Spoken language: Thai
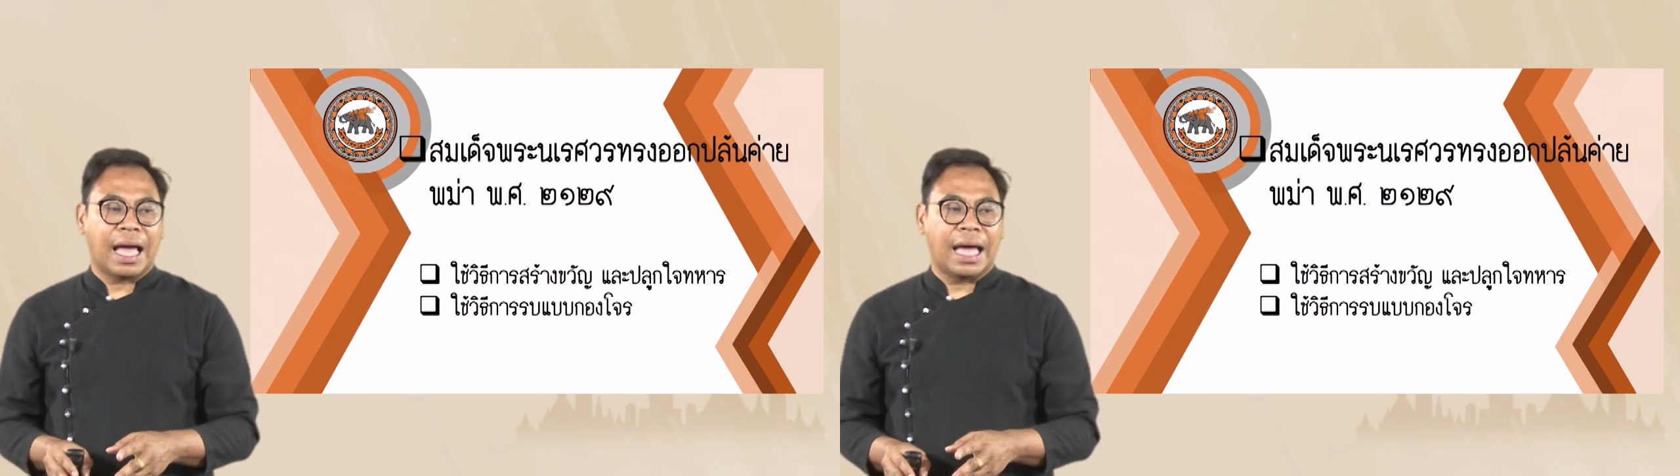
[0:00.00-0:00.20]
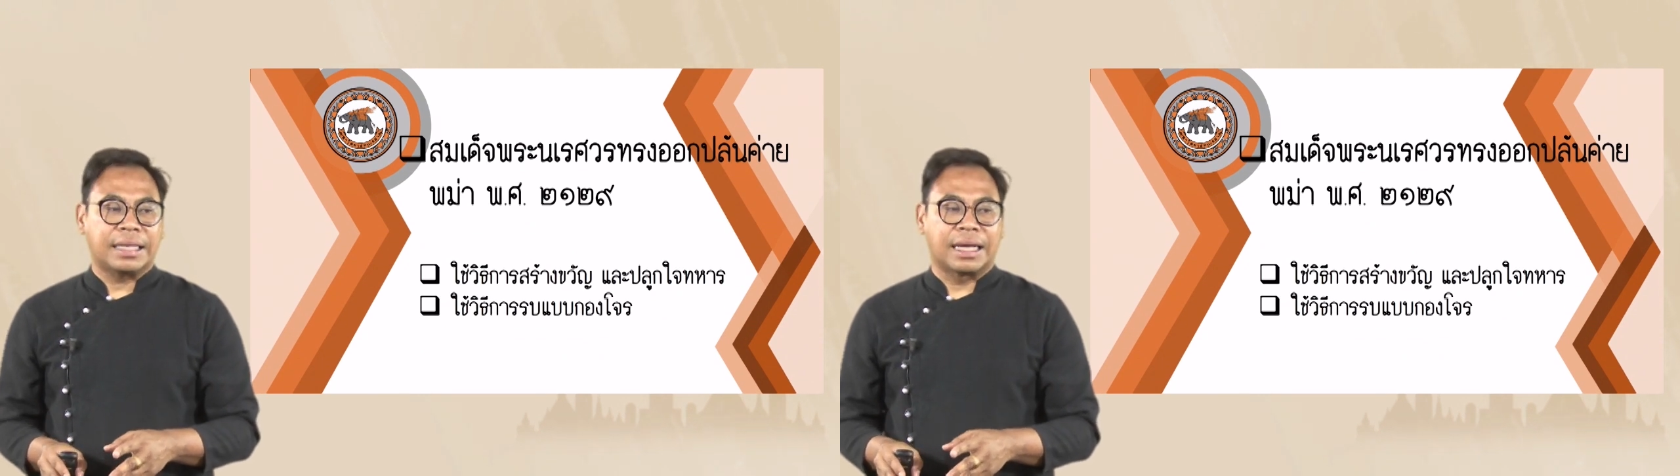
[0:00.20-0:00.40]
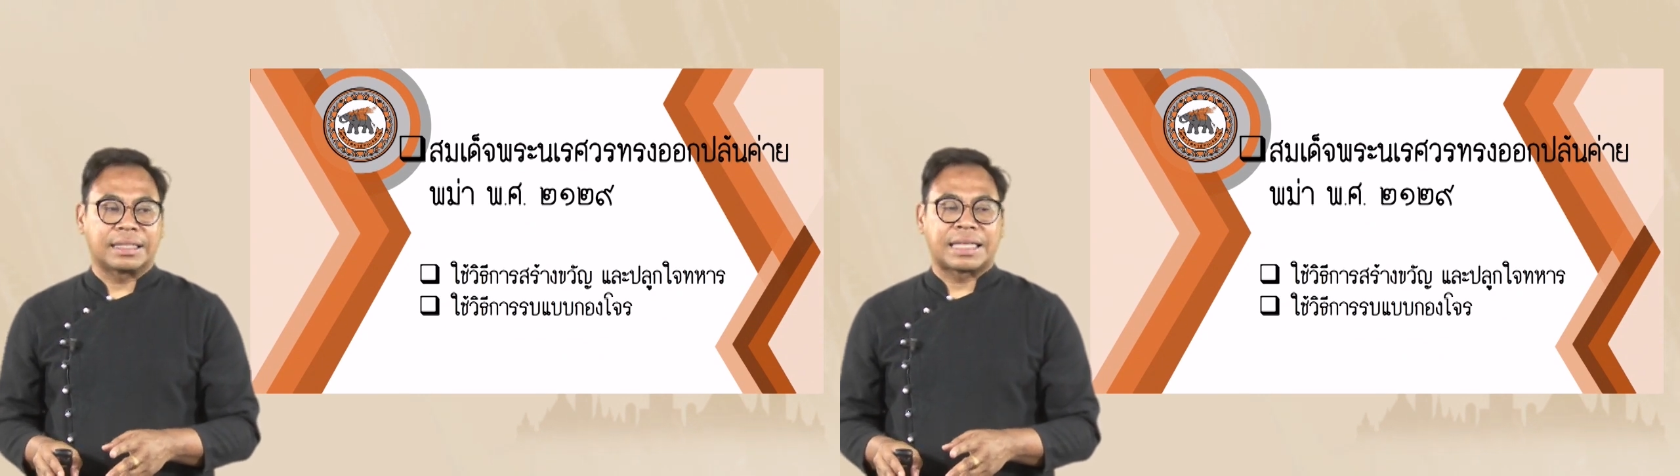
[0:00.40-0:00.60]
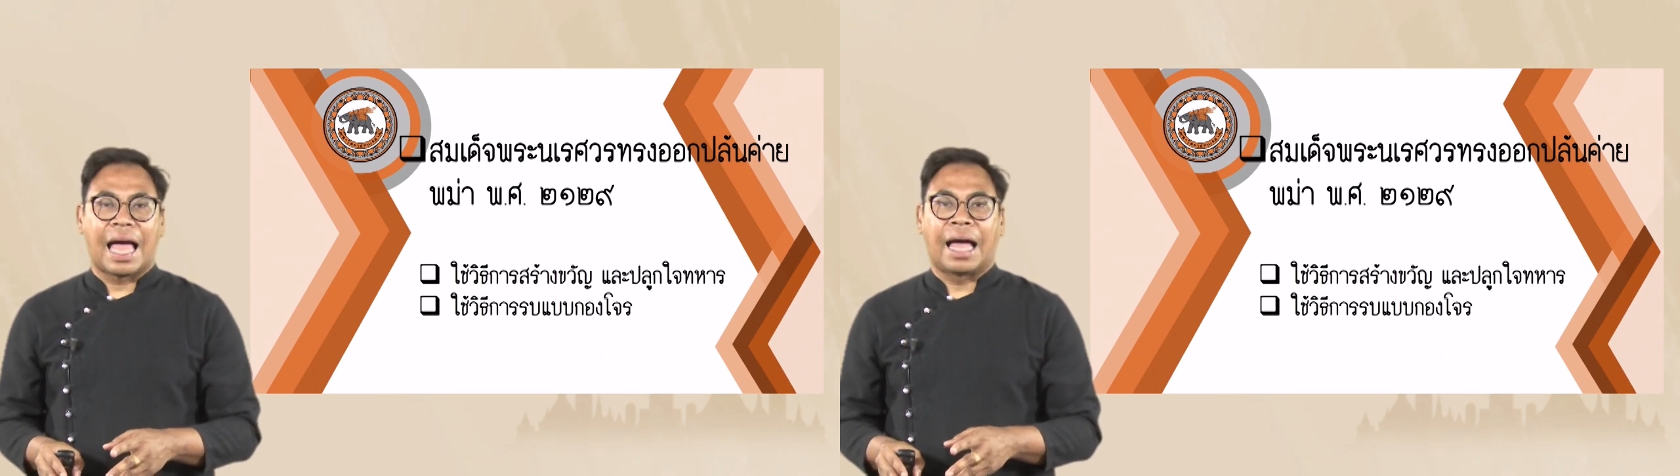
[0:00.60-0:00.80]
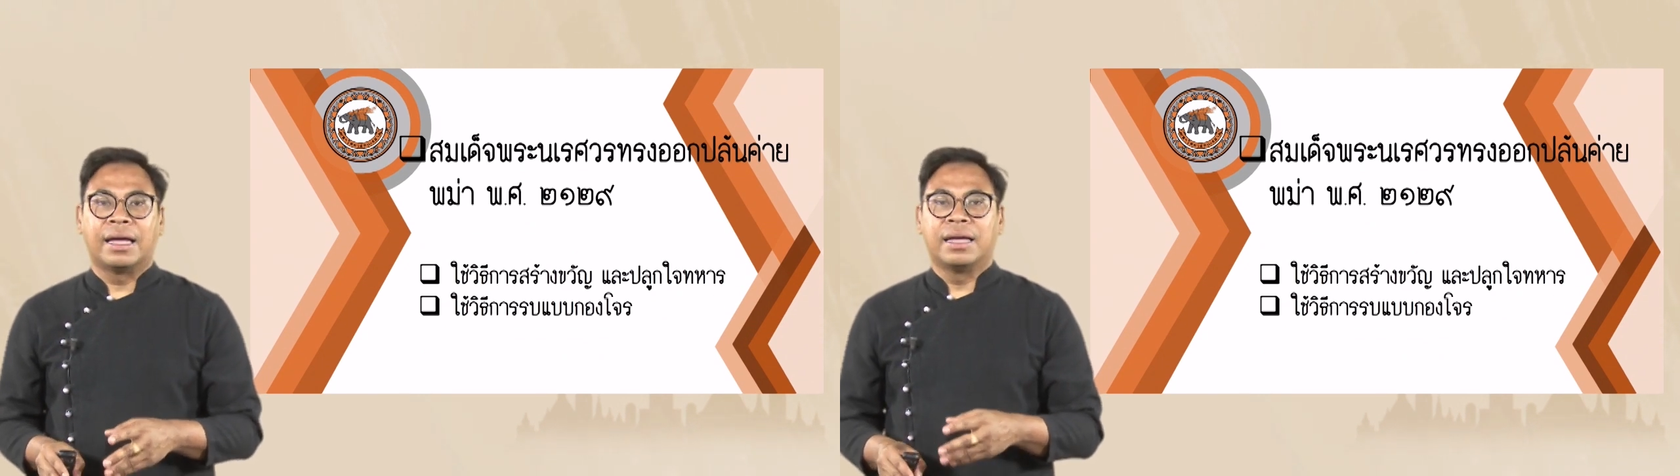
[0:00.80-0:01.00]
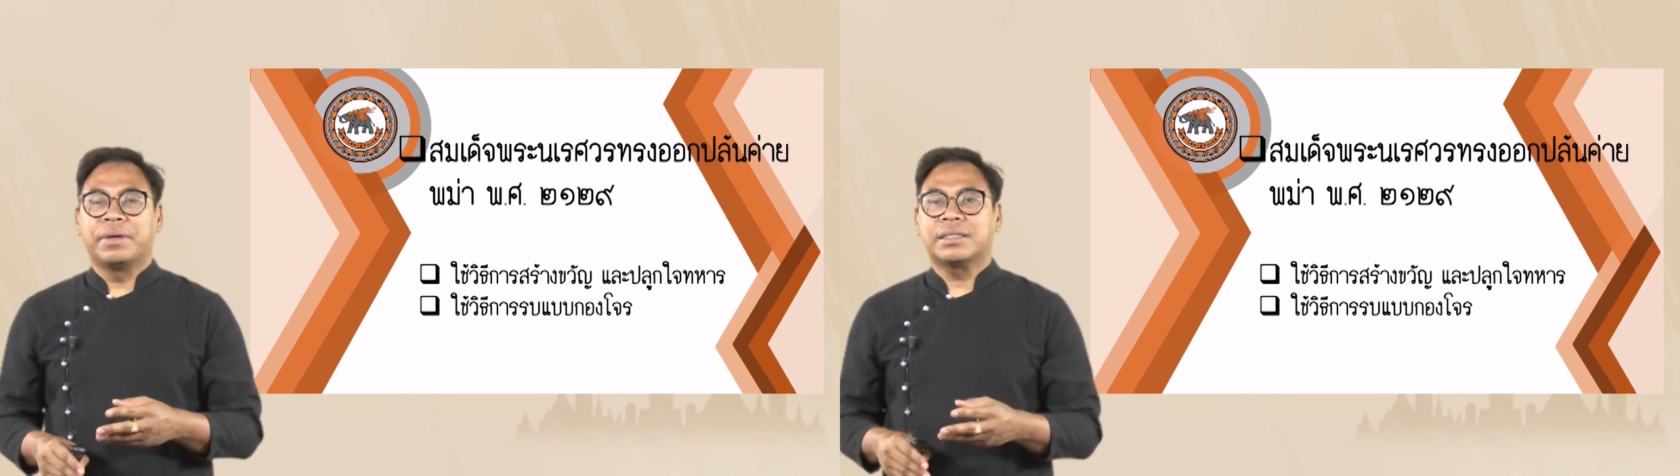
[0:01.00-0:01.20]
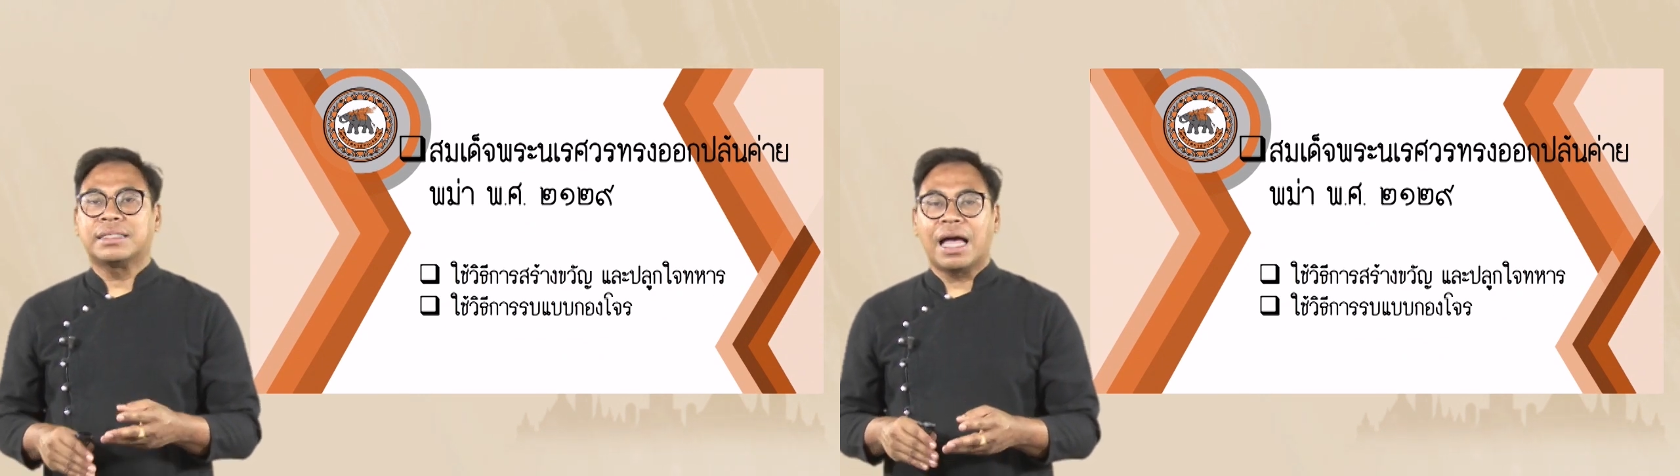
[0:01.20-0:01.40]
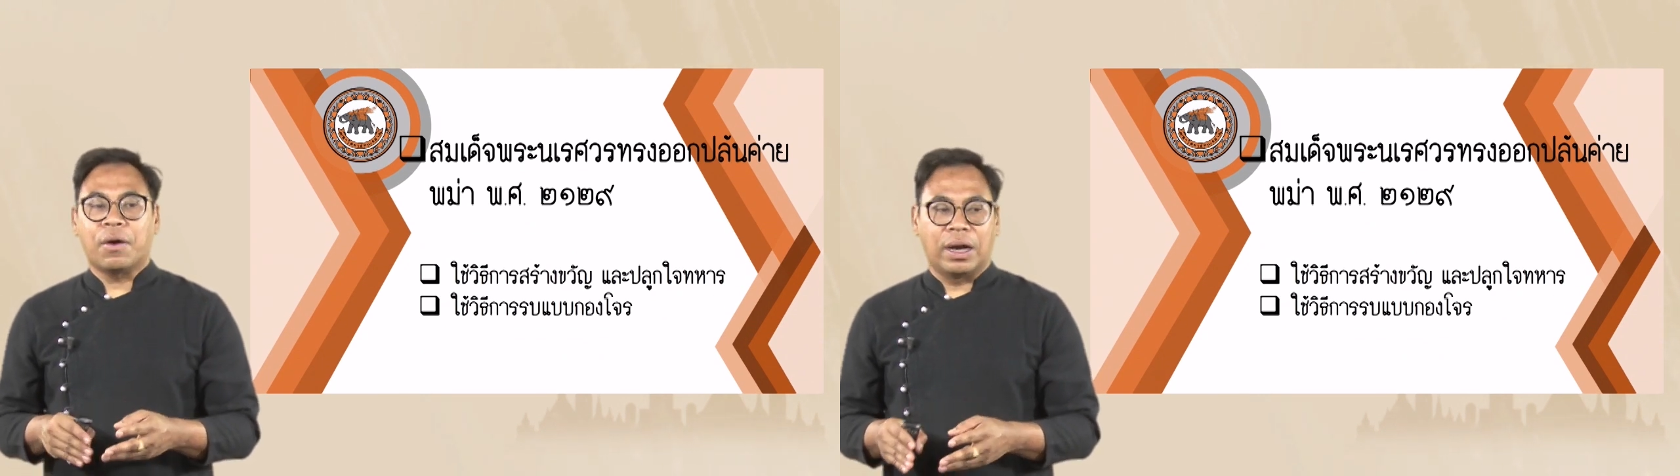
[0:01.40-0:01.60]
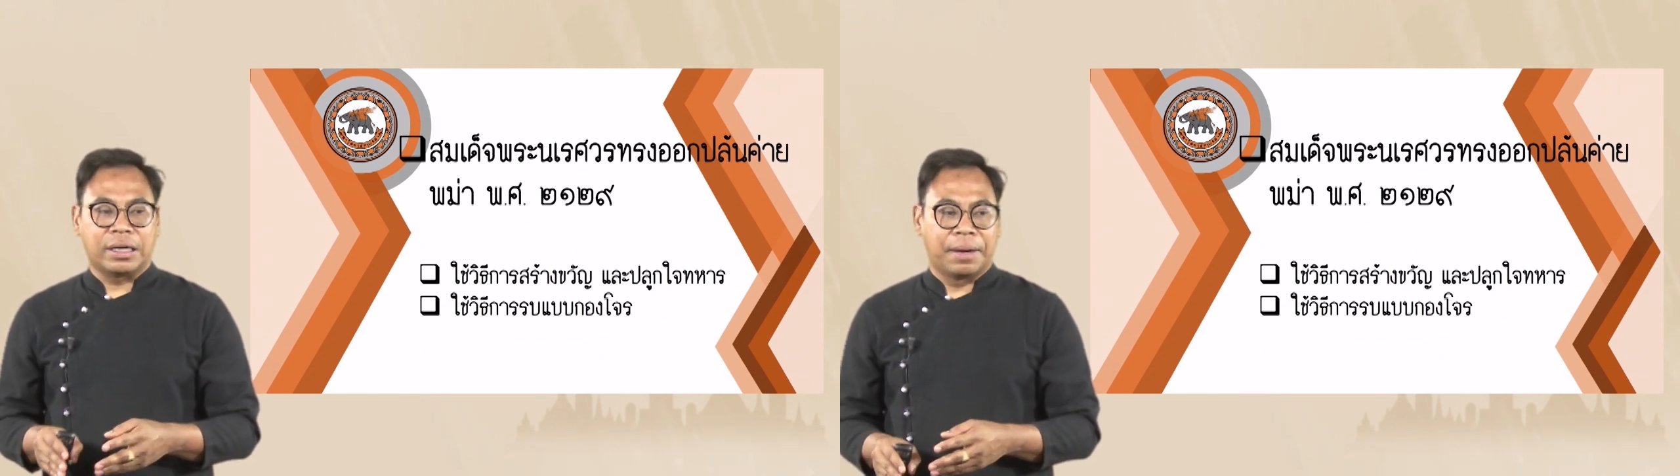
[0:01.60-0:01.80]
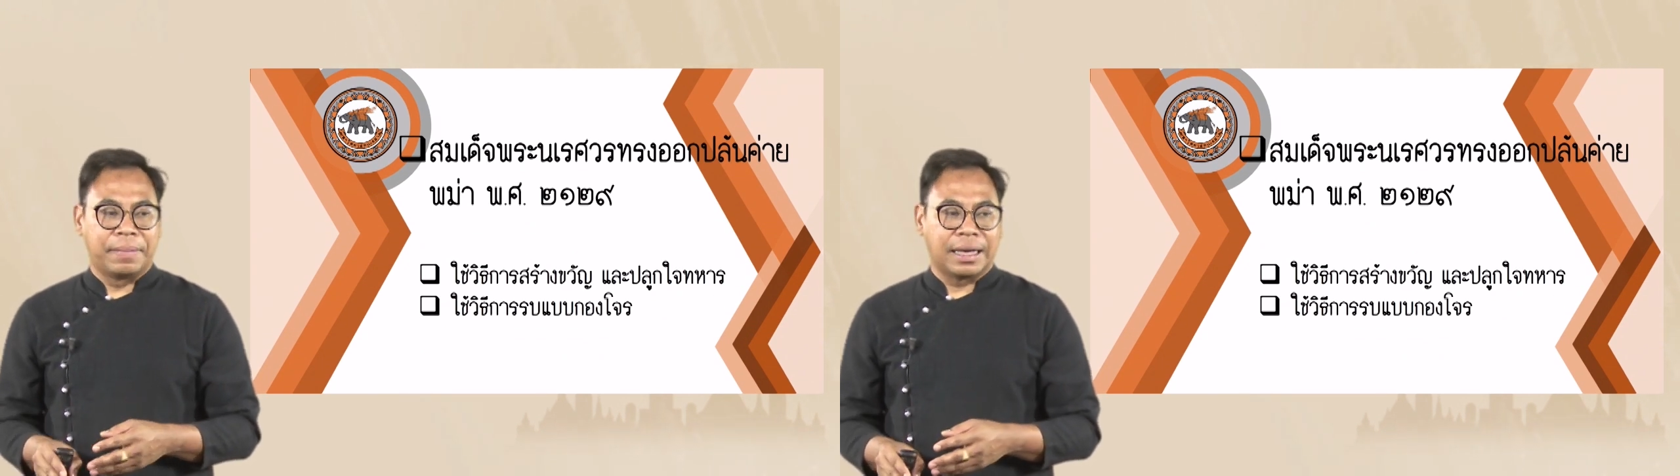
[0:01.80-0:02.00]
ค่ายต่างๆ เพื่อสร้างขวัญ
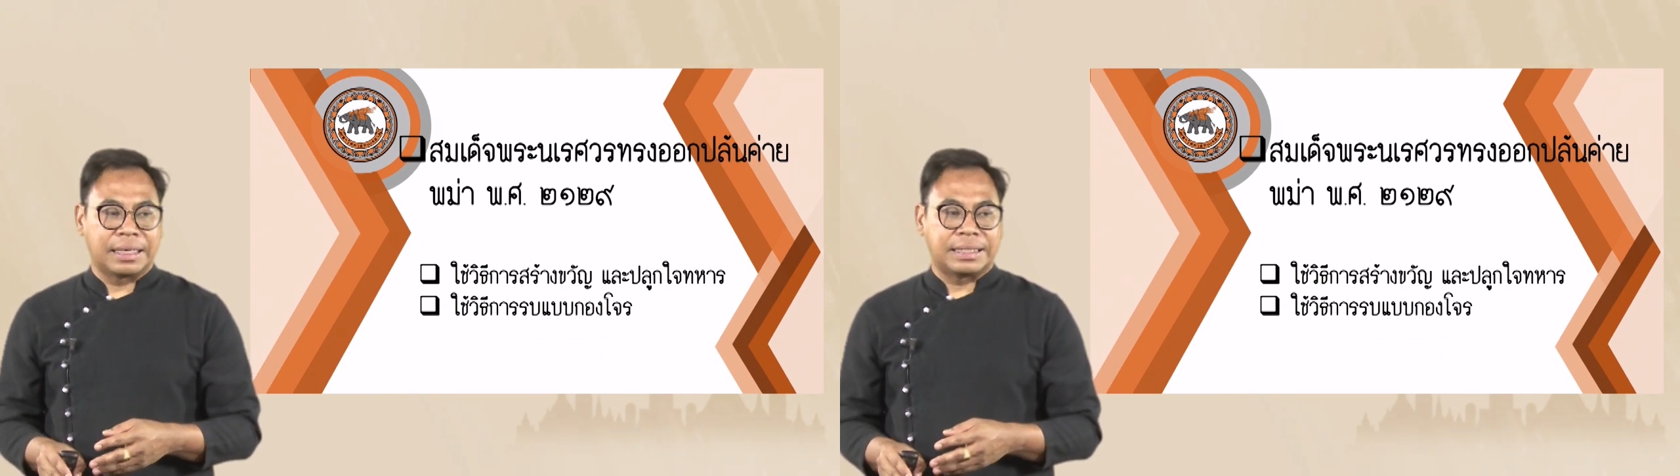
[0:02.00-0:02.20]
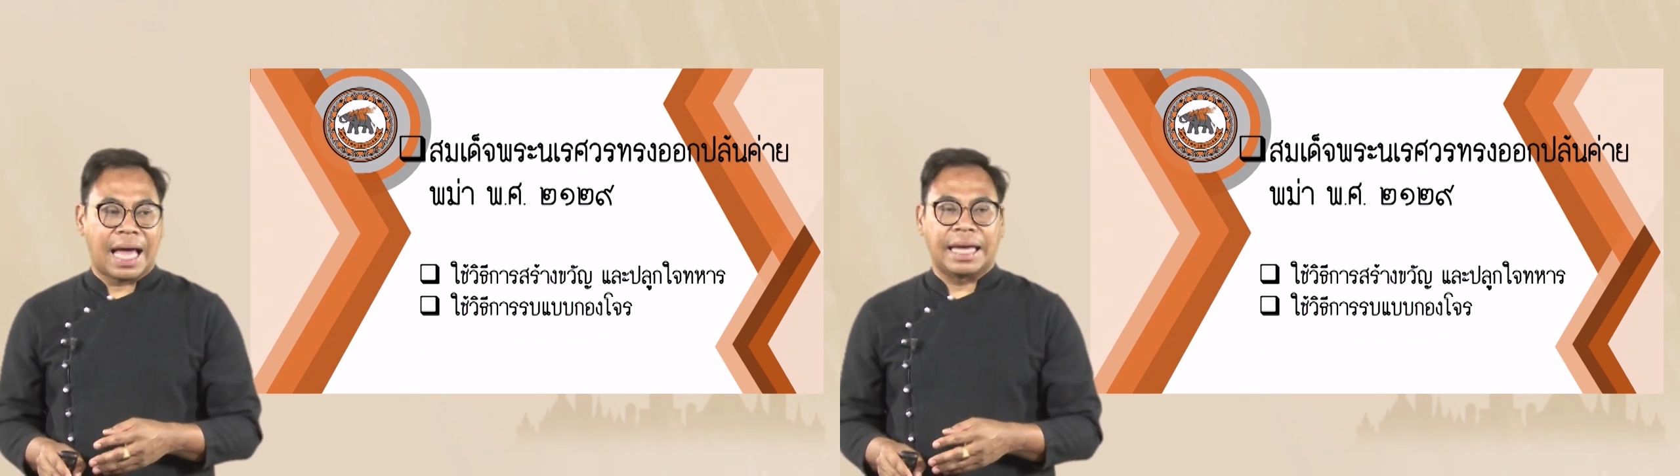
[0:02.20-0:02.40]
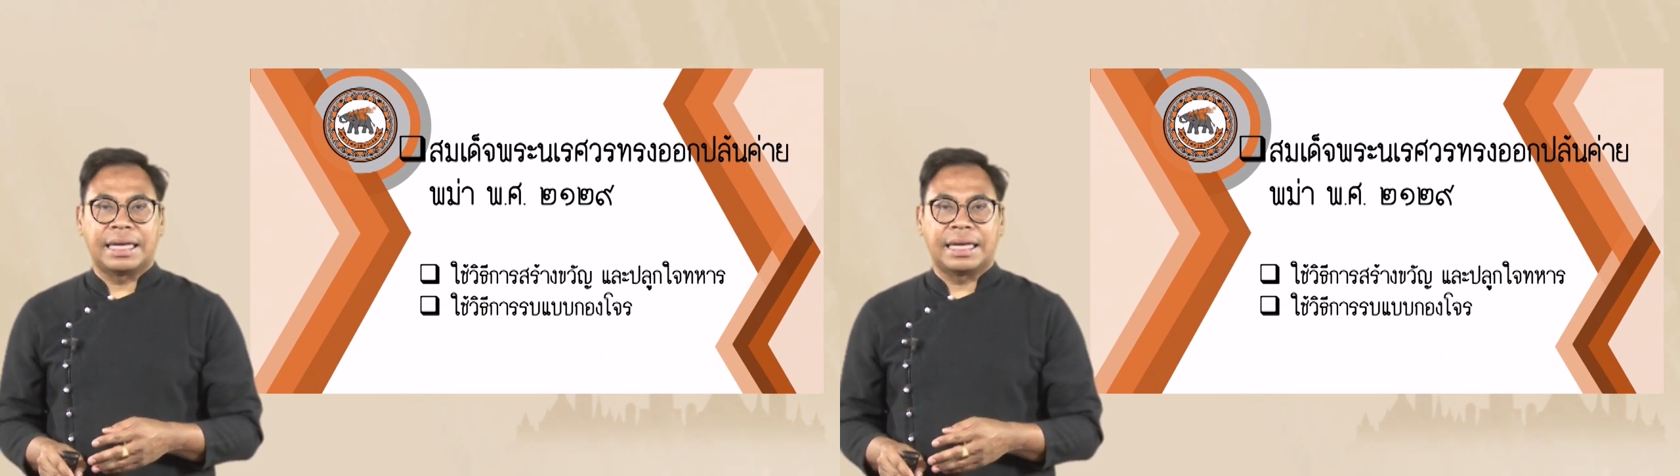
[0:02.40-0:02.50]
กำลังใจ